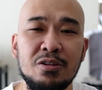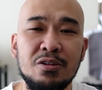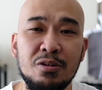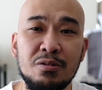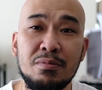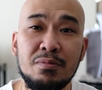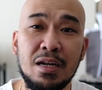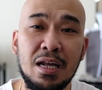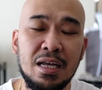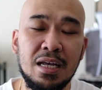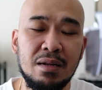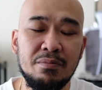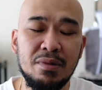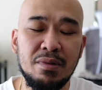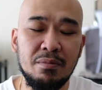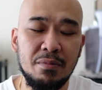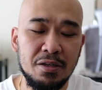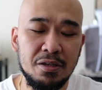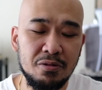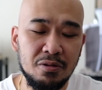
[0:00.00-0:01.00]
yon
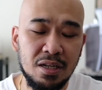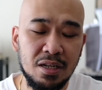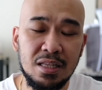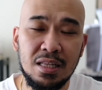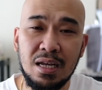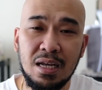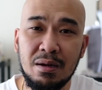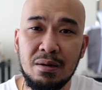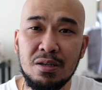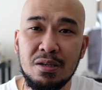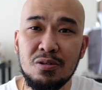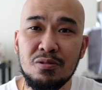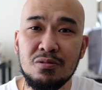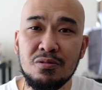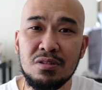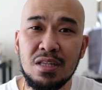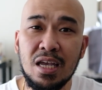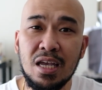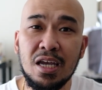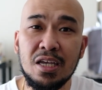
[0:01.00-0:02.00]
mararamdaman nyo rin na yung
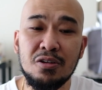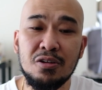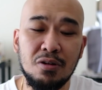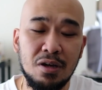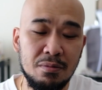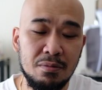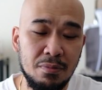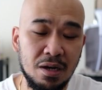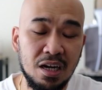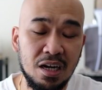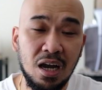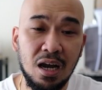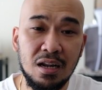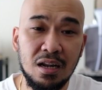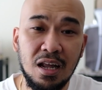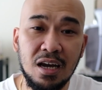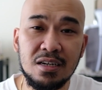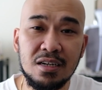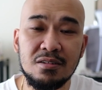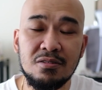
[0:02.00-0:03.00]
tenga nyo ay
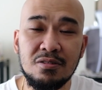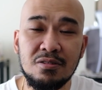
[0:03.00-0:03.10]
magkaklag.